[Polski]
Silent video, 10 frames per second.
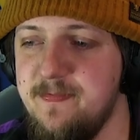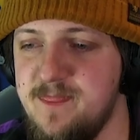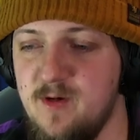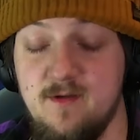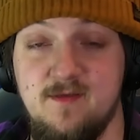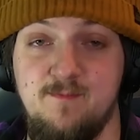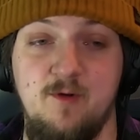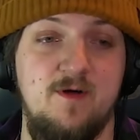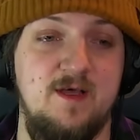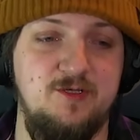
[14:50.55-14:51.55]
to z
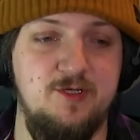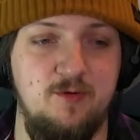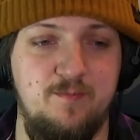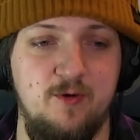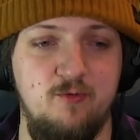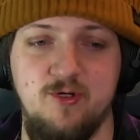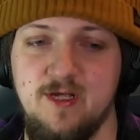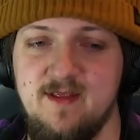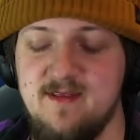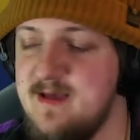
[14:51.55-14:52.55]
miłą chęcią
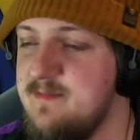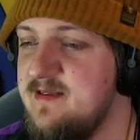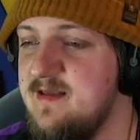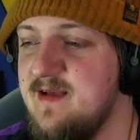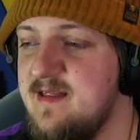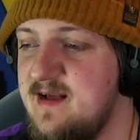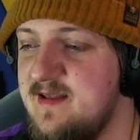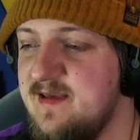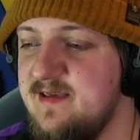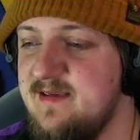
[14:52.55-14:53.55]
poruszę ten temat na kanale